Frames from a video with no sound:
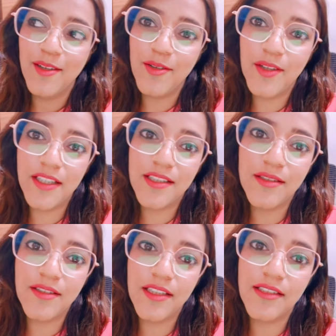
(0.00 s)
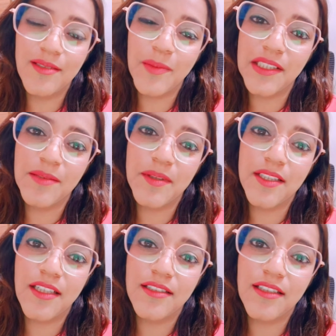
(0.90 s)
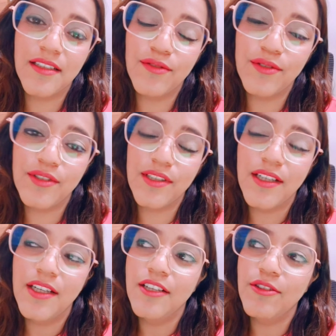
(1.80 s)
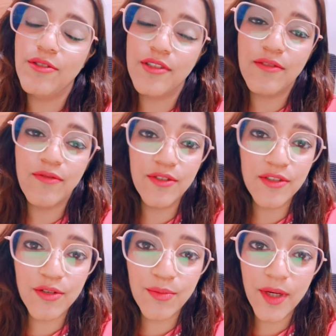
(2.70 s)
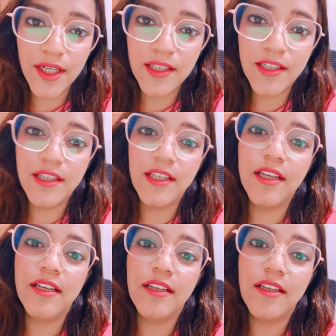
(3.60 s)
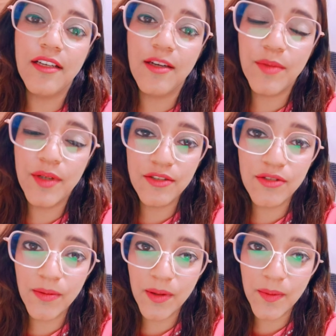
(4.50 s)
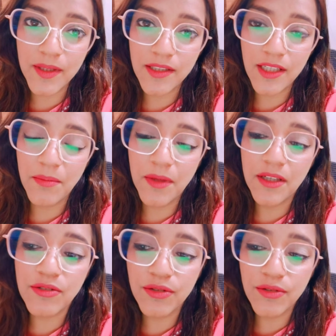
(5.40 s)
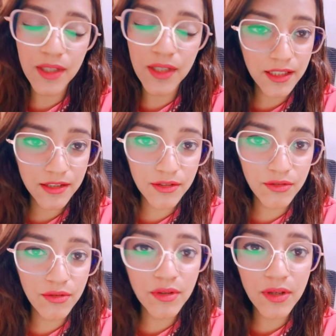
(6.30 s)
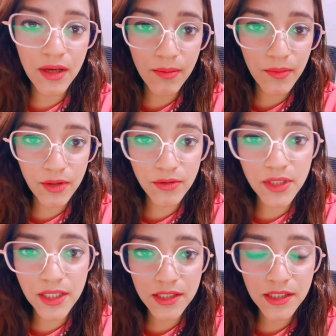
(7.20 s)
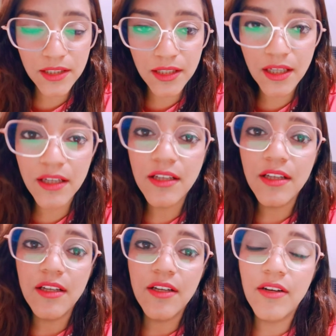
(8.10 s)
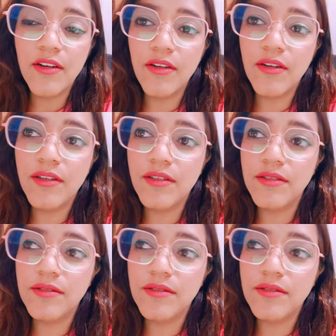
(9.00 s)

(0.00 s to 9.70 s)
रेस्ट रेस्ट इन पीस पे चला जाएगा फ्यूचर तो इसलिए फ्यूचर को ब्राइट करने के लिए अभी ये जो आपके पास टाइम है इसको यूटिलाइज करो काम करो ज़्यादा से ज़्यादा और